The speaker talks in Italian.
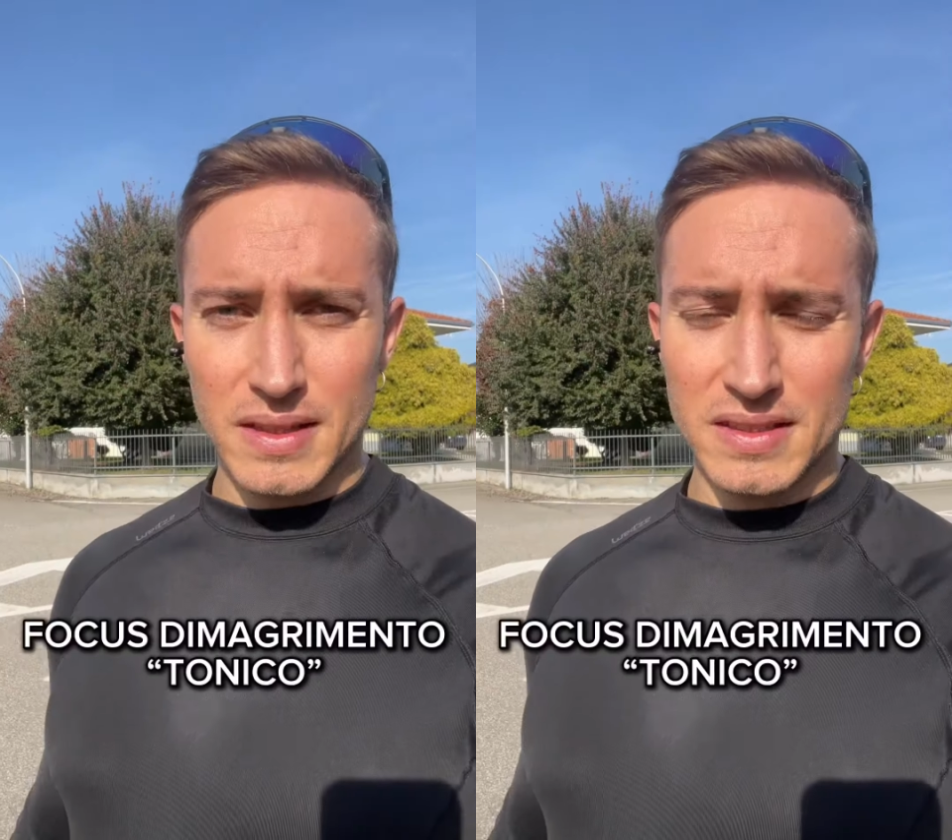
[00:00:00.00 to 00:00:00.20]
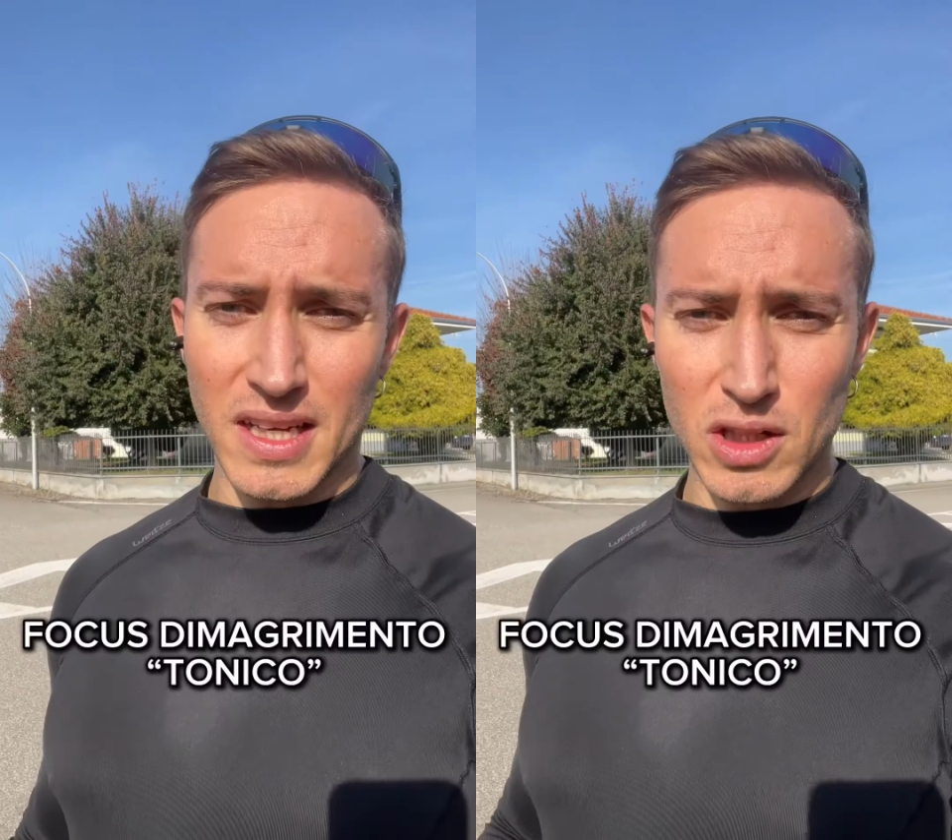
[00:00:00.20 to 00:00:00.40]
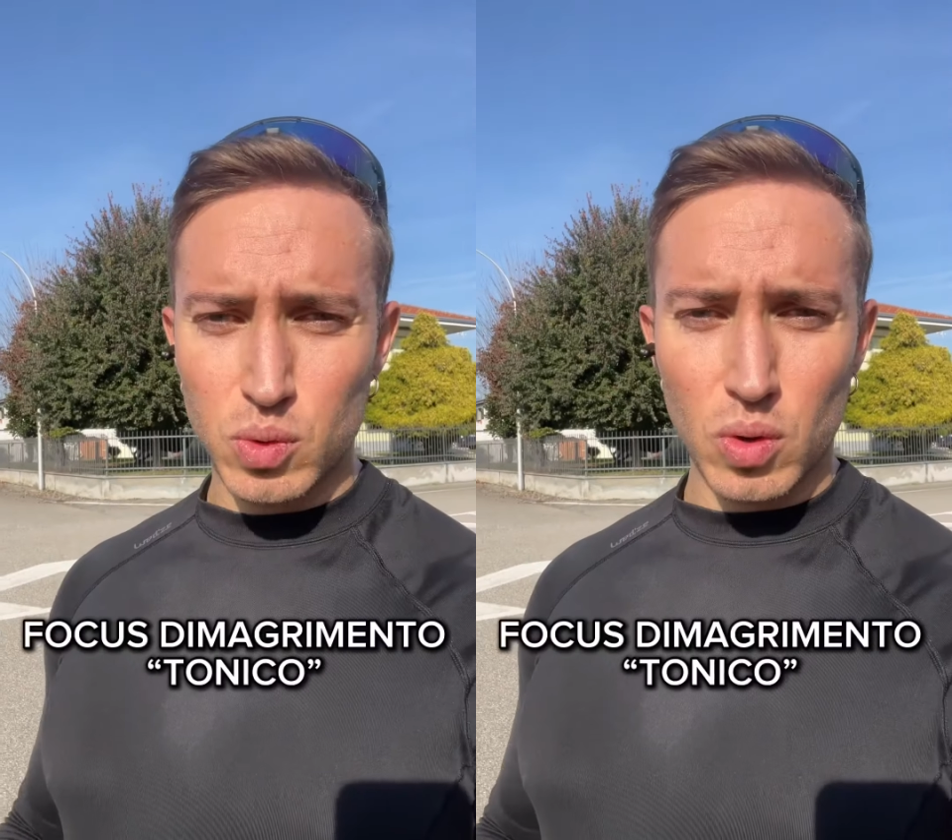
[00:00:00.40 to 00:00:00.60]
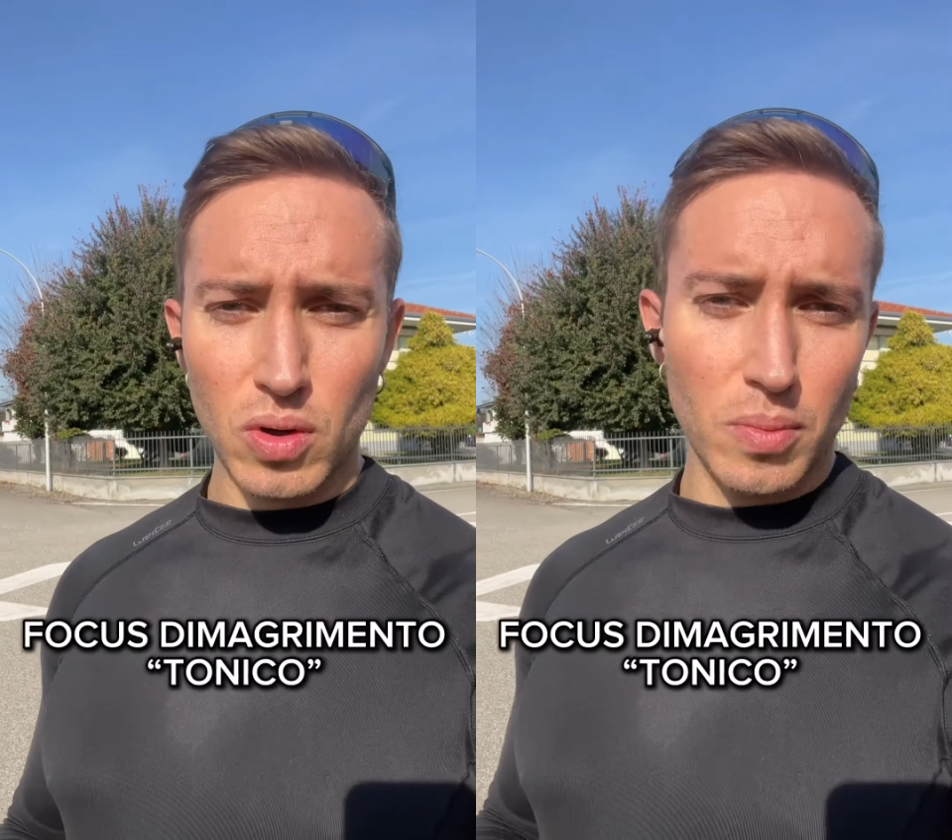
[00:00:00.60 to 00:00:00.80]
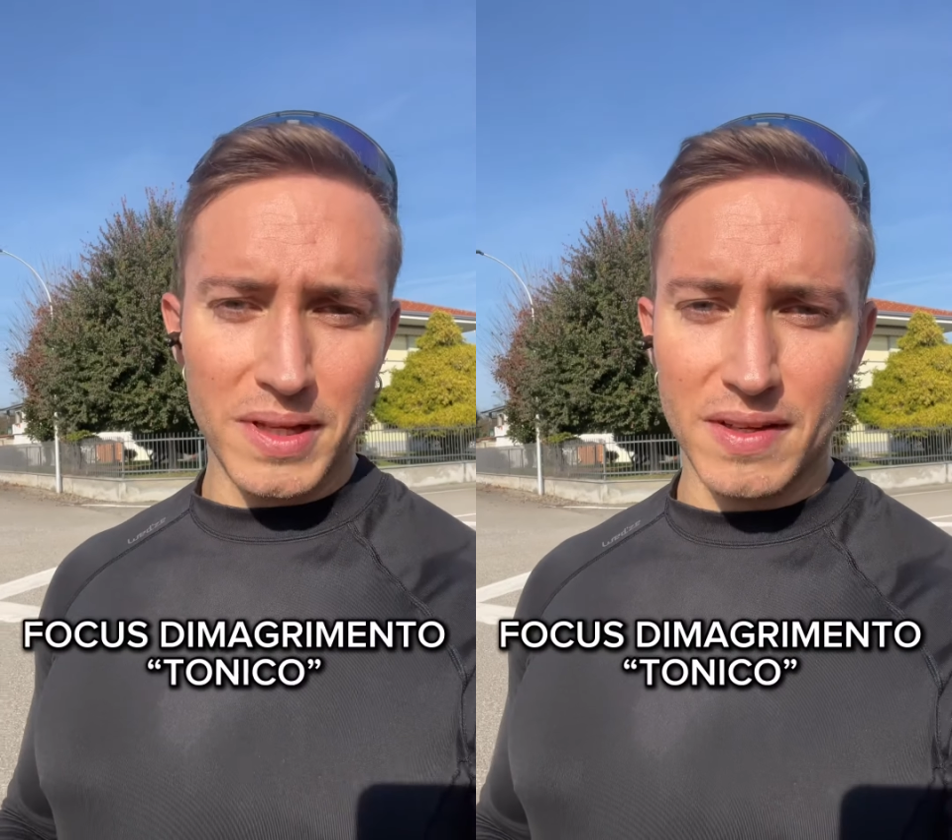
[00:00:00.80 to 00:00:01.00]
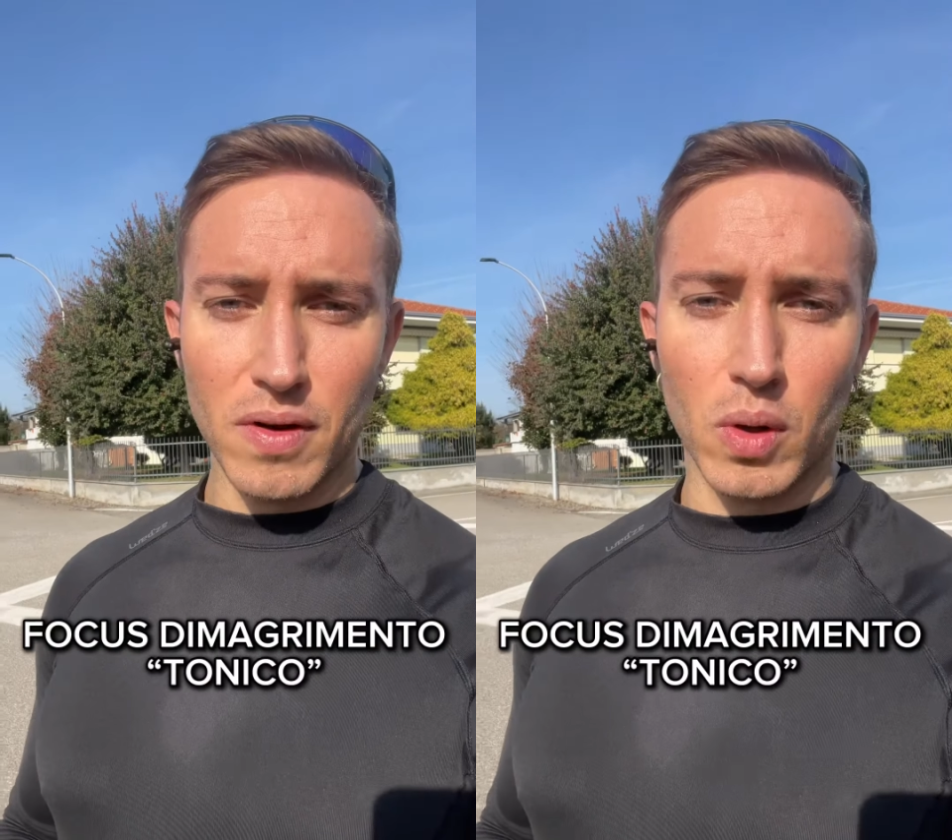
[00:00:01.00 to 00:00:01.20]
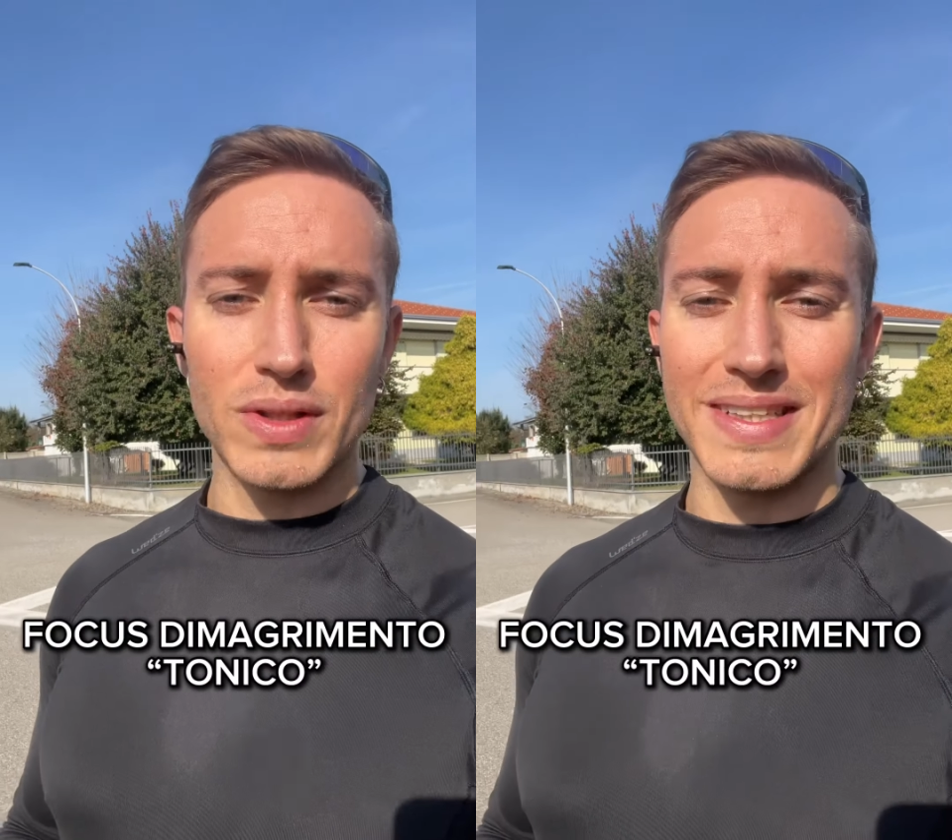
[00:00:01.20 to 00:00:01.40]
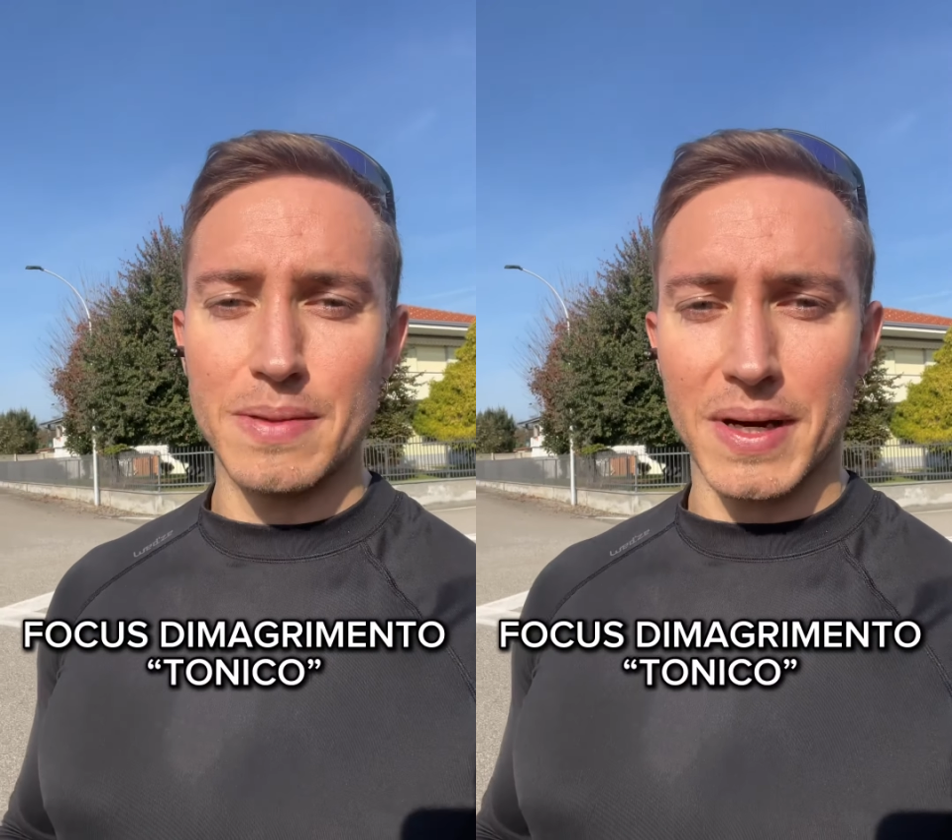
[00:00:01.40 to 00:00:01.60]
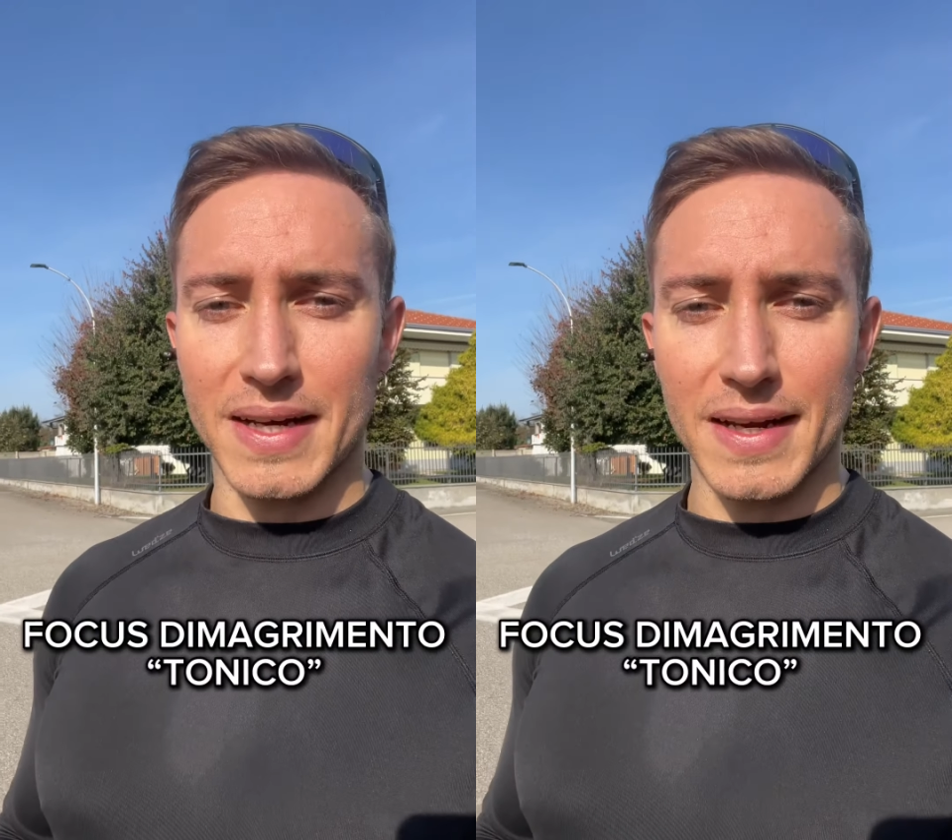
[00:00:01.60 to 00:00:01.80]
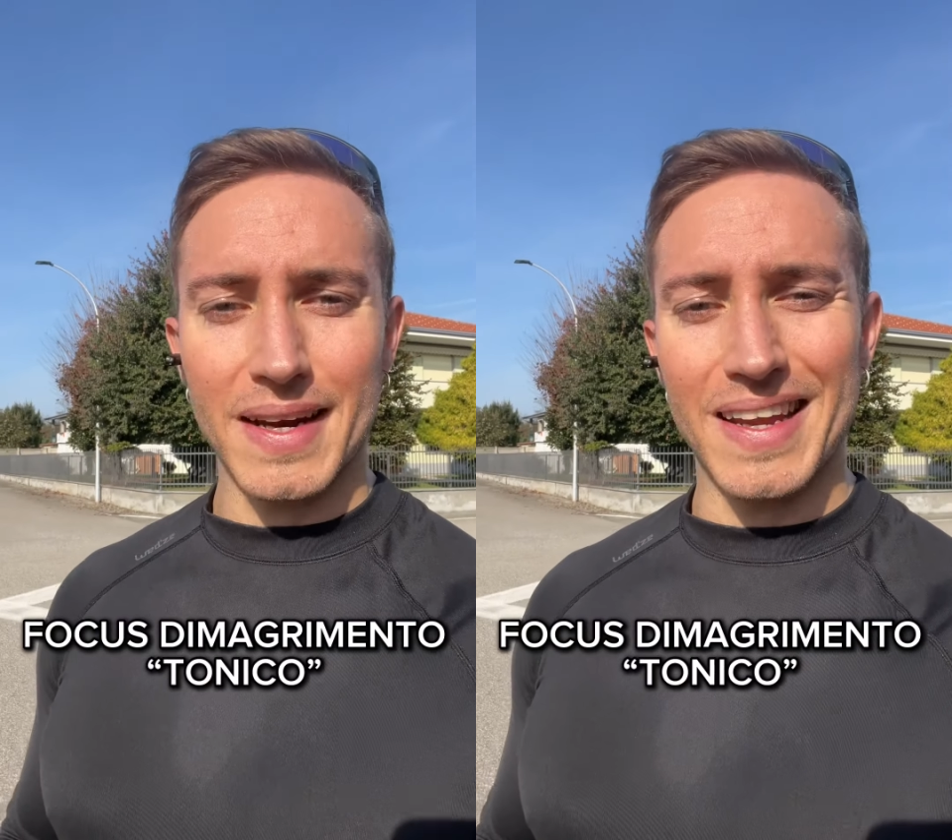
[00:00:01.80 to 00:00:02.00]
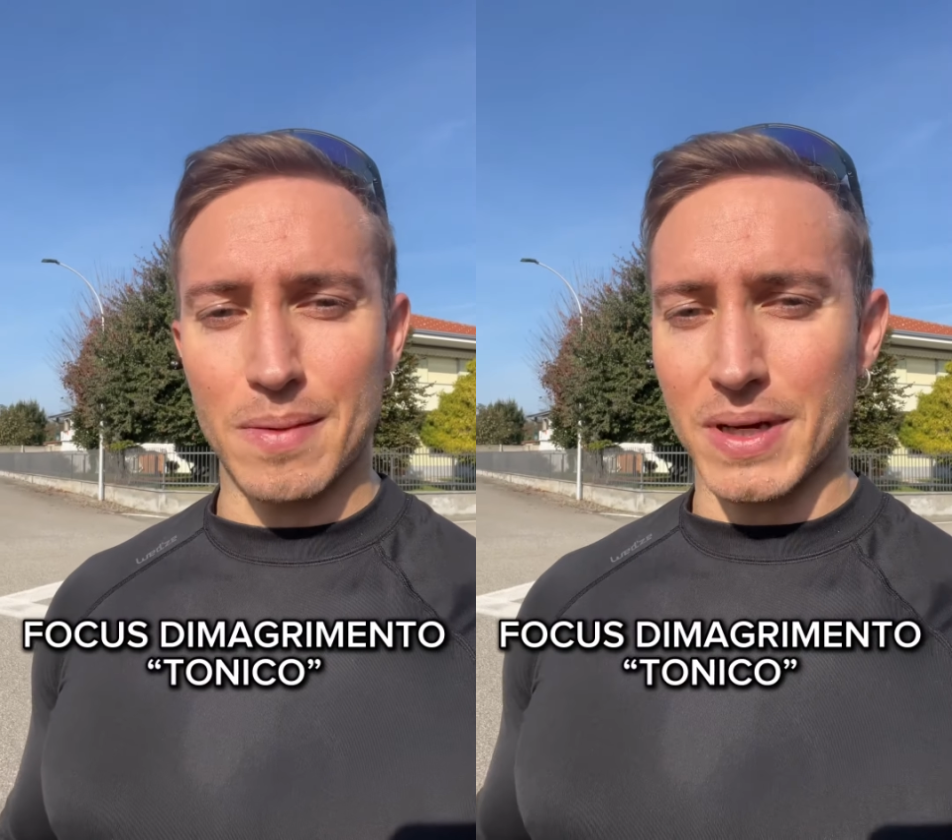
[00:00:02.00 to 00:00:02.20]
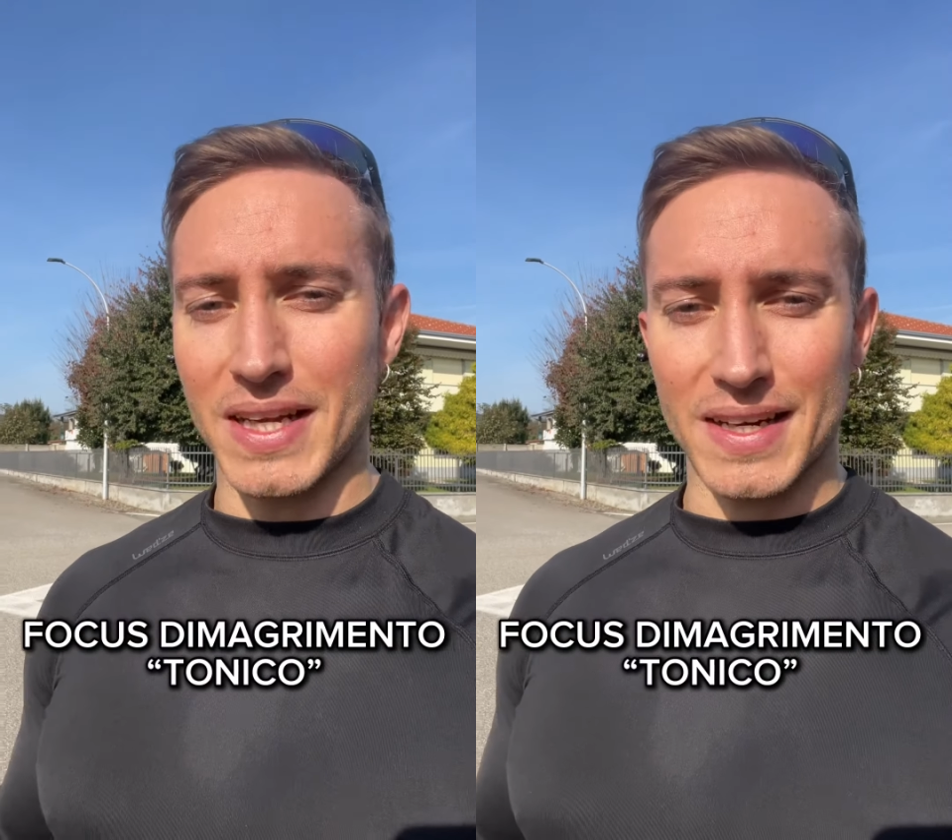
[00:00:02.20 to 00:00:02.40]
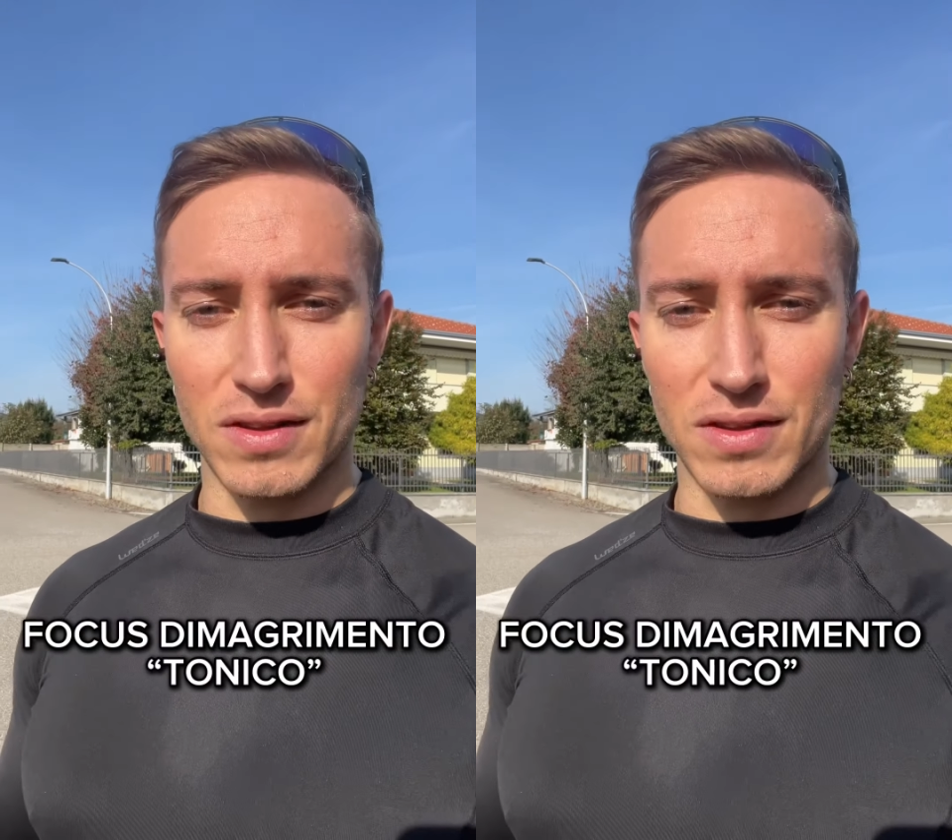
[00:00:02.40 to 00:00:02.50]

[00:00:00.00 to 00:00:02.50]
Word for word: Se il tuo obiettivo è quello di dimagrire e rimanere